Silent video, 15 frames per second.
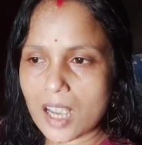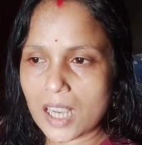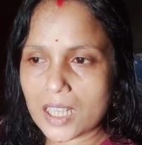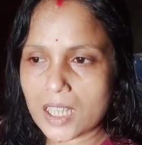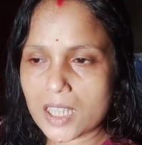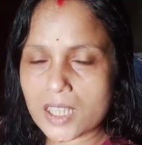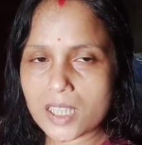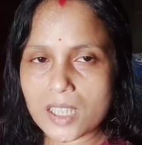
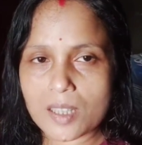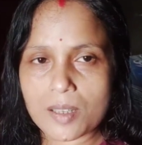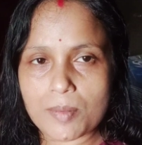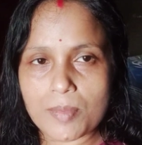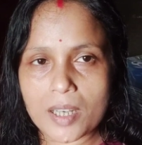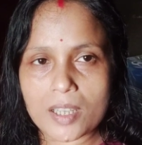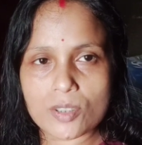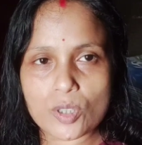আর আজকে
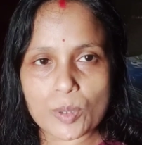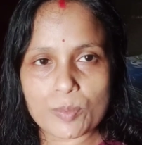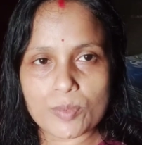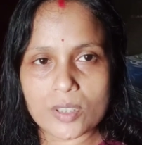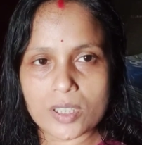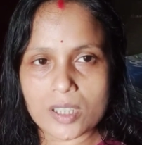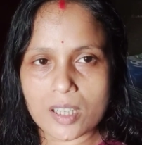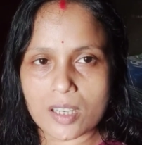মানে
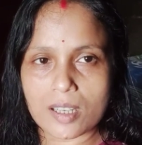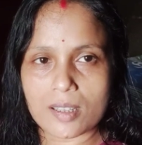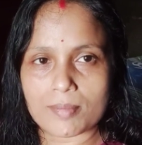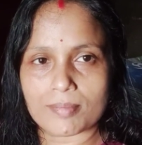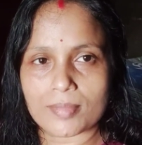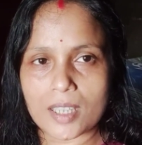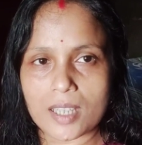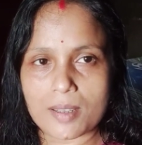সবজিটা
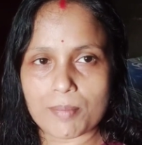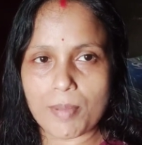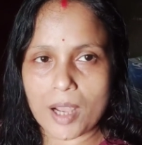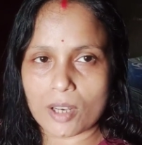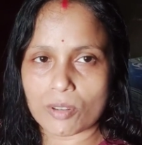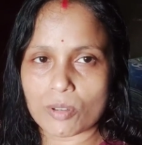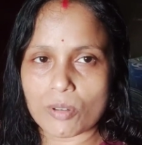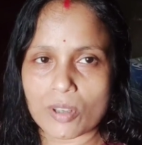মানে
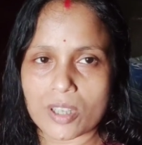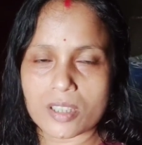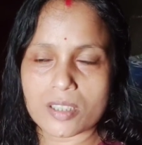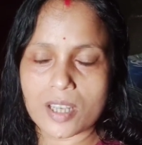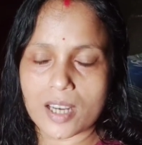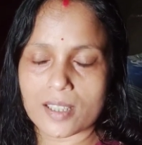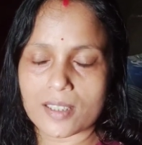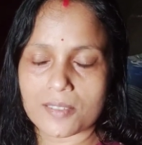বারন্ত
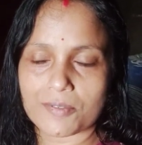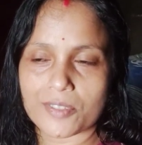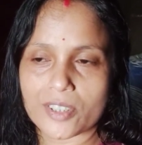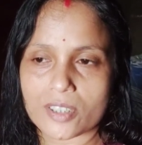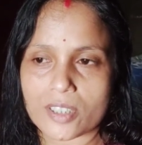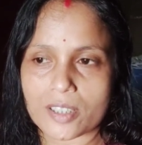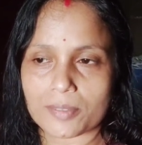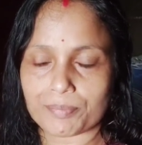হয়েছে আর কি
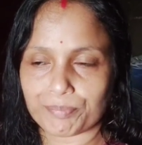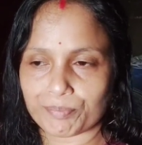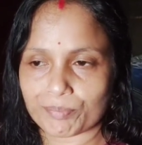ফ্রিজে